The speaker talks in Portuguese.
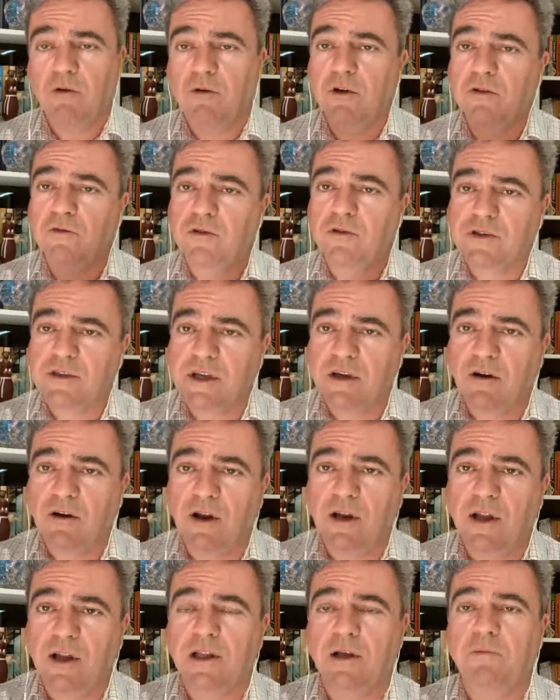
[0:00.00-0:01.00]
Quando você
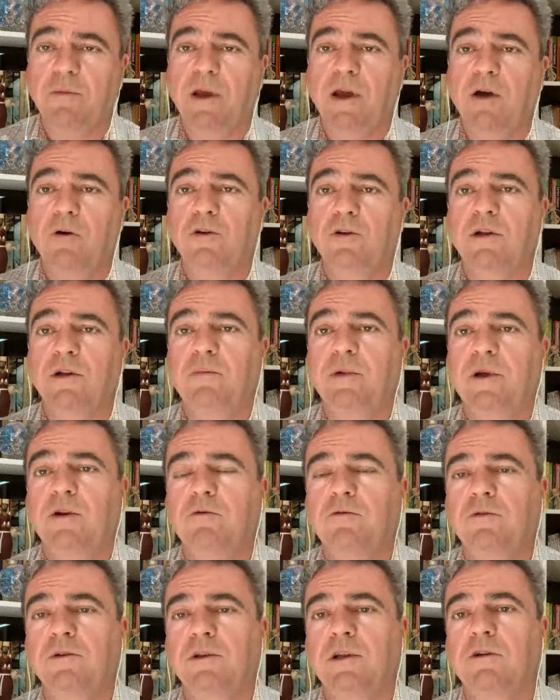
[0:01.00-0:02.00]
olha também a outra
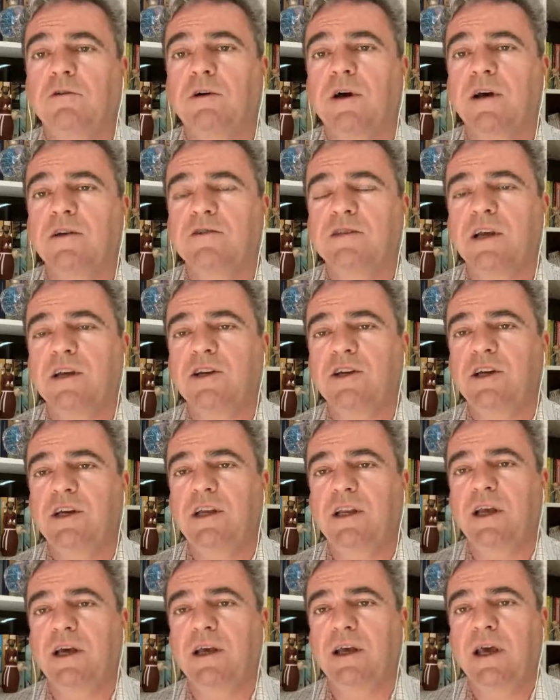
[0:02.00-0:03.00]
pergunta, no caso da
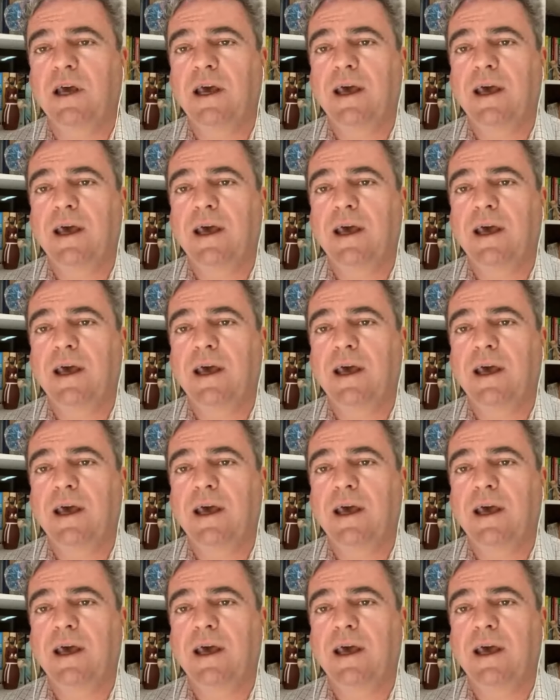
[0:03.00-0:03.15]
China,